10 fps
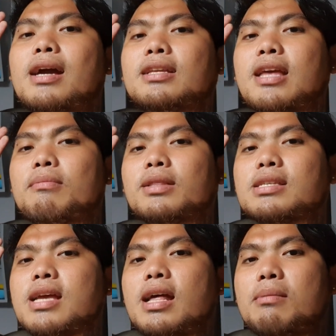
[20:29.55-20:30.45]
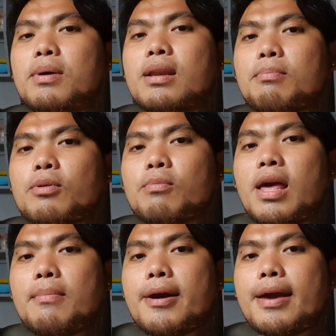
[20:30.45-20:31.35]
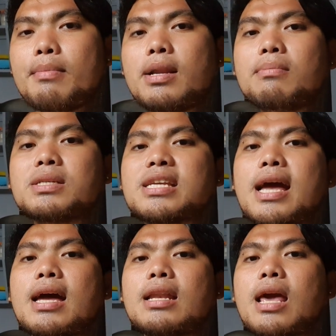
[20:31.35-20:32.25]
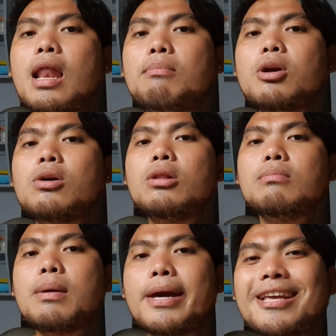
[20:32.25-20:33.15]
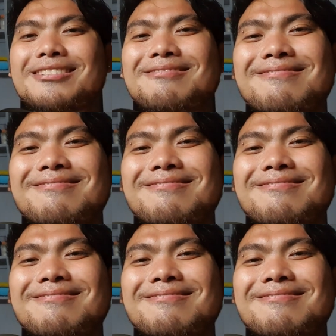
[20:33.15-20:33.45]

Lagi tayong magdasal para problema ay malagpasan. I love you Bye-bye.